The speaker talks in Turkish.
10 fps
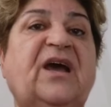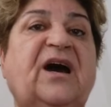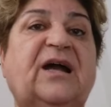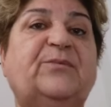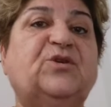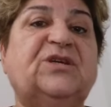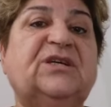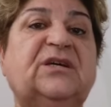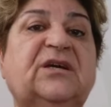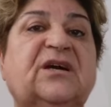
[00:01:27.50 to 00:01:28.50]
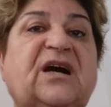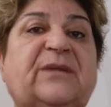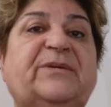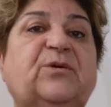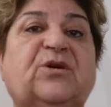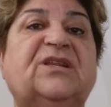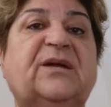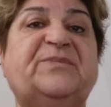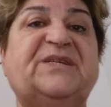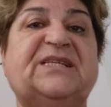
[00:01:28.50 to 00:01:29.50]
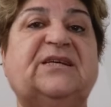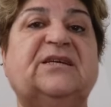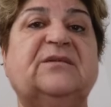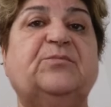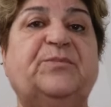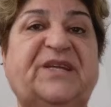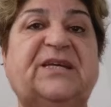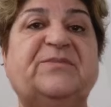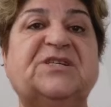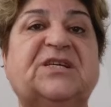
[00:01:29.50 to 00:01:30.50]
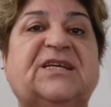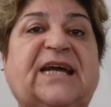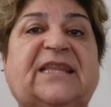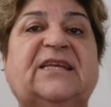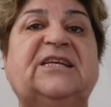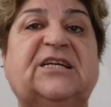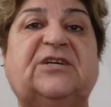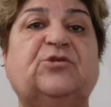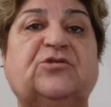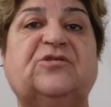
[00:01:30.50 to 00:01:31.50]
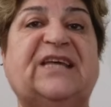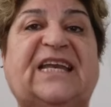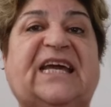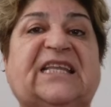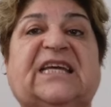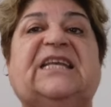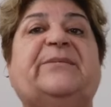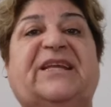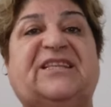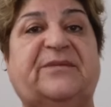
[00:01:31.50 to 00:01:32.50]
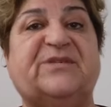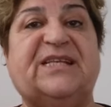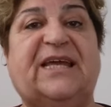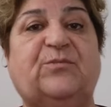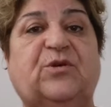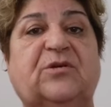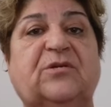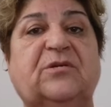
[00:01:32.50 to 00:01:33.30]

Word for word: Halbuki kalbinde o kadar pislik birikmiş ki kendini yıkıyorsun deryada yine bile temizlenmiyor.